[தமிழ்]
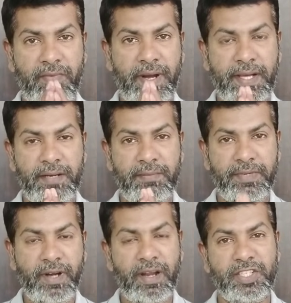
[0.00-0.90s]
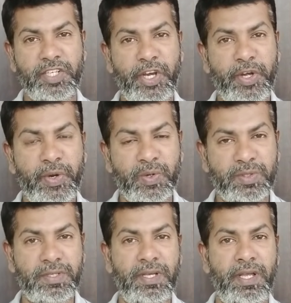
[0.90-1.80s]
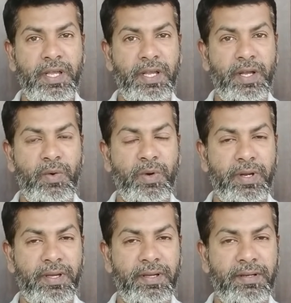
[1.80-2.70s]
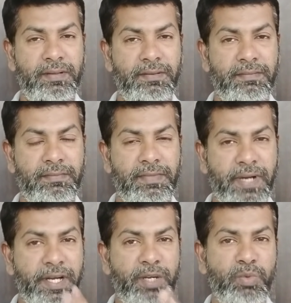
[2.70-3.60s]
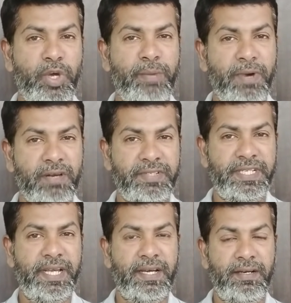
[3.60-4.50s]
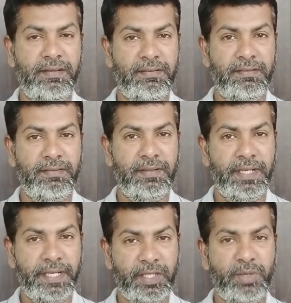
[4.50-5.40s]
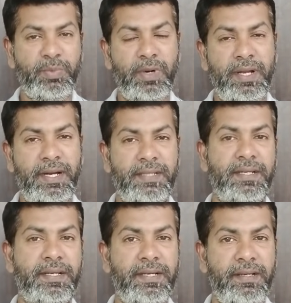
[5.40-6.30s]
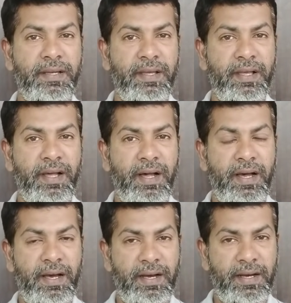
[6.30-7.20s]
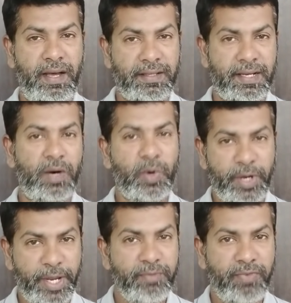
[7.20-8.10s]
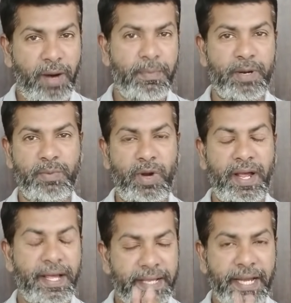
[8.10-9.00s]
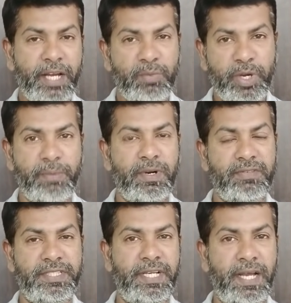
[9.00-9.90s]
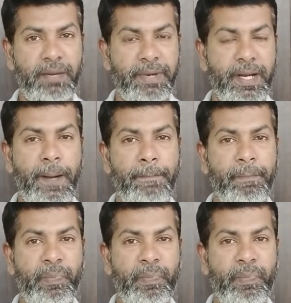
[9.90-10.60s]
வணக்கம் டாலர் சிட்டி நியூஸ் ஒரு ரெண்டு முக்கியமான விஷயங்கள் இன்றைக்கி திருப்பூரில் நடந்திருக்கு அதுக்காக ஒரு டீம் ஃபார்ம் பண்ண போகிறாங்க என்ன முக்கியமான விஷயங்கள் அப்படின்னா